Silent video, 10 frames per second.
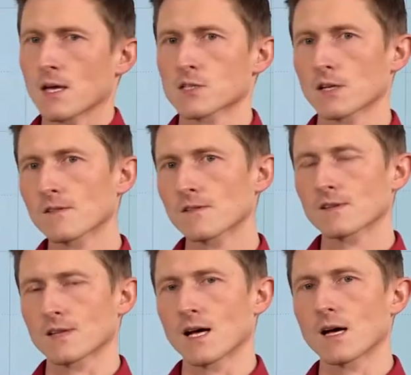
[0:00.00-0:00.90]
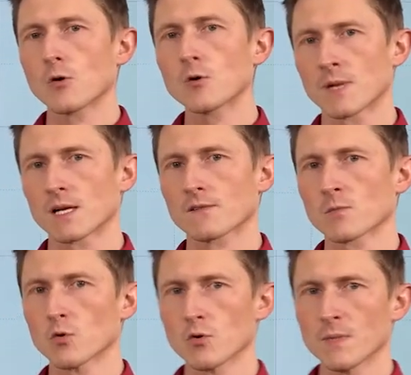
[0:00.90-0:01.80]
Stellen Sie sich da auch mal
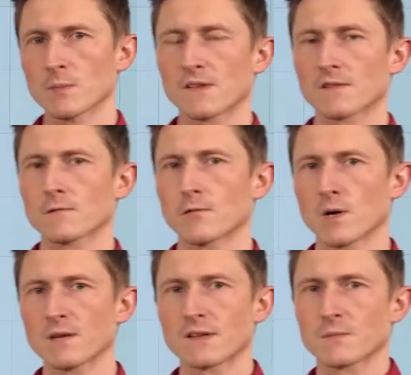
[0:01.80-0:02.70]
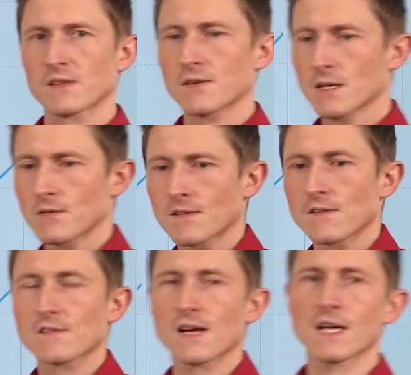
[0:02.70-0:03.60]
zum Üben ein bisschen vor, was passiert, wenn
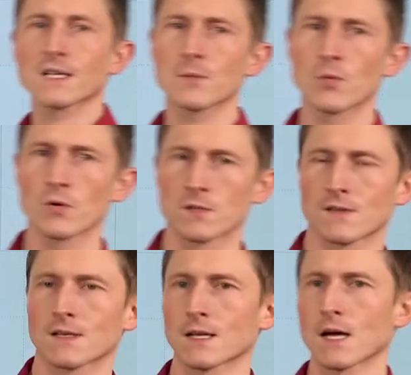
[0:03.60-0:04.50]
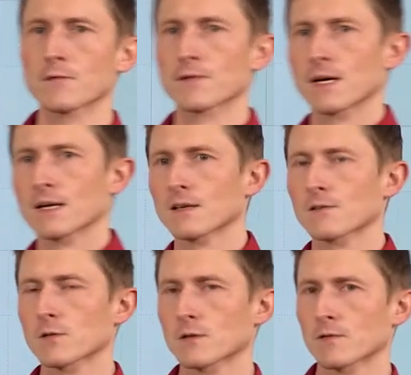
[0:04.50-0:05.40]
Sie das Angebot oder die Nachfrage in
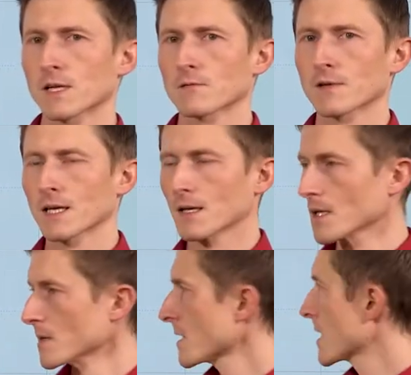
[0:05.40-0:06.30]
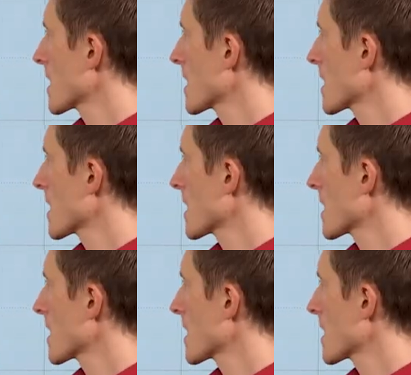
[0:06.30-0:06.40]
solchen Fällen verändern.